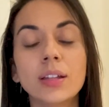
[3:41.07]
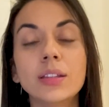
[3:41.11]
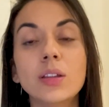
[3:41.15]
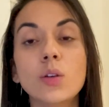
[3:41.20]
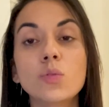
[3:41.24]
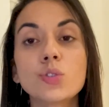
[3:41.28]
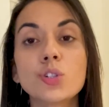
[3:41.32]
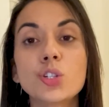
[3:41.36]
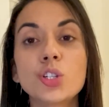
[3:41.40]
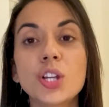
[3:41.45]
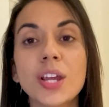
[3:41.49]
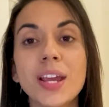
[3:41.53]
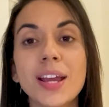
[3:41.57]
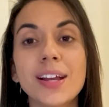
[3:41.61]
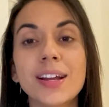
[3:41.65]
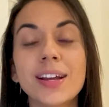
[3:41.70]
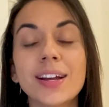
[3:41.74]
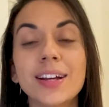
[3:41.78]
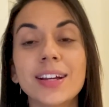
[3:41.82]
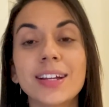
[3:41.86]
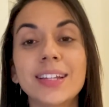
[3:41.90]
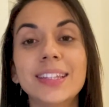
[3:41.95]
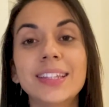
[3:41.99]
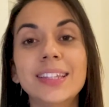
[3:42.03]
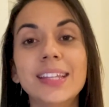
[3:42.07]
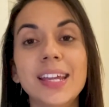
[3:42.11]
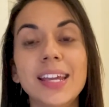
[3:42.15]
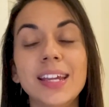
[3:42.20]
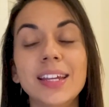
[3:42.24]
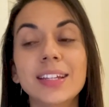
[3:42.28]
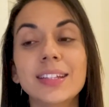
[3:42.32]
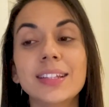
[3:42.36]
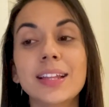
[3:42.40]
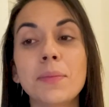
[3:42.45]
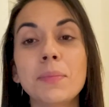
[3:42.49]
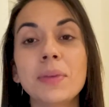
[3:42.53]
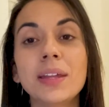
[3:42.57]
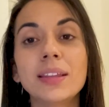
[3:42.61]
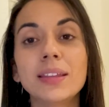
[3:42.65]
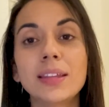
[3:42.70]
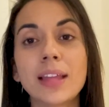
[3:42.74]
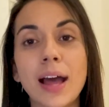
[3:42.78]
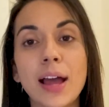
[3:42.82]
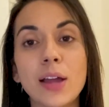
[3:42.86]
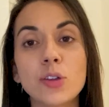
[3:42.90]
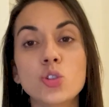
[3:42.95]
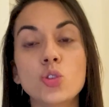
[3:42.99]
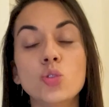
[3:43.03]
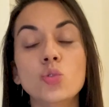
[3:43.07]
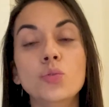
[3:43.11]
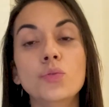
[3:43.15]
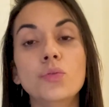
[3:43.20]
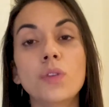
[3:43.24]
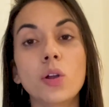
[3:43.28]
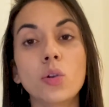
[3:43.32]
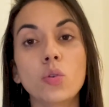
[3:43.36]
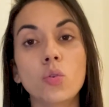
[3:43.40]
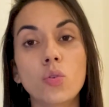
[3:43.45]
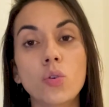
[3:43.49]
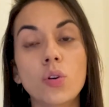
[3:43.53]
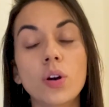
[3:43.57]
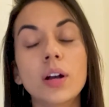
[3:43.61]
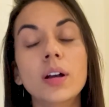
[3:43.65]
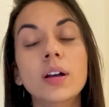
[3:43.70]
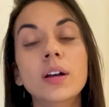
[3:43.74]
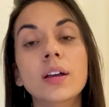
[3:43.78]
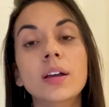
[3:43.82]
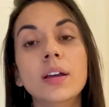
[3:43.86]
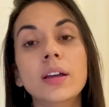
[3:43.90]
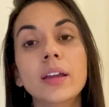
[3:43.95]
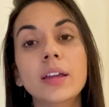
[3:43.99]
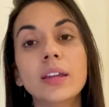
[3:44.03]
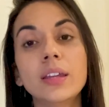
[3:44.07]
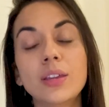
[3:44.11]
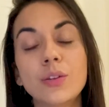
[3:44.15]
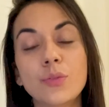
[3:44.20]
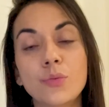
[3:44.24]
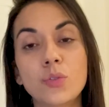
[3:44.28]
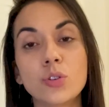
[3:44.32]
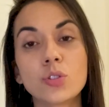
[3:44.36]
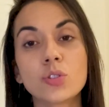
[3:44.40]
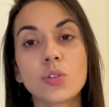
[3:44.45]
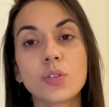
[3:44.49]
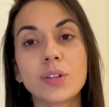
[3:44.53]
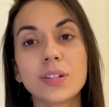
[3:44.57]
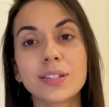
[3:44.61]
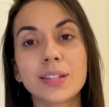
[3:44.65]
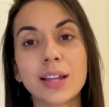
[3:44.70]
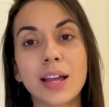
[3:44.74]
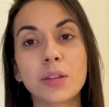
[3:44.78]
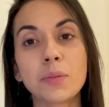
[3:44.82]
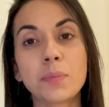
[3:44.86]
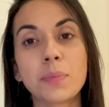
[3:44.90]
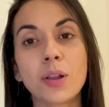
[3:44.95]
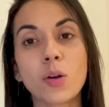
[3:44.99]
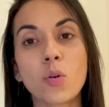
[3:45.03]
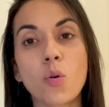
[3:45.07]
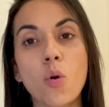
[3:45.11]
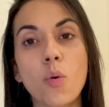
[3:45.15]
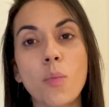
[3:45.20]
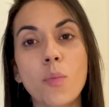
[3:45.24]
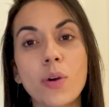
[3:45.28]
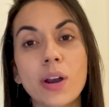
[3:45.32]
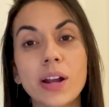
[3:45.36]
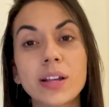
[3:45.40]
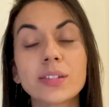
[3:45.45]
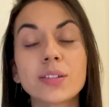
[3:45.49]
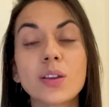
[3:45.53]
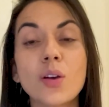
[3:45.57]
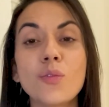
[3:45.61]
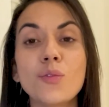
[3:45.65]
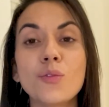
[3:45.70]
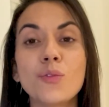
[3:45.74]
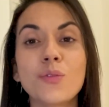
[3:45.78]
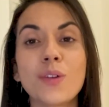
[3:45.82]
não chega nem na metade do valor que foi solicitado pela corporação.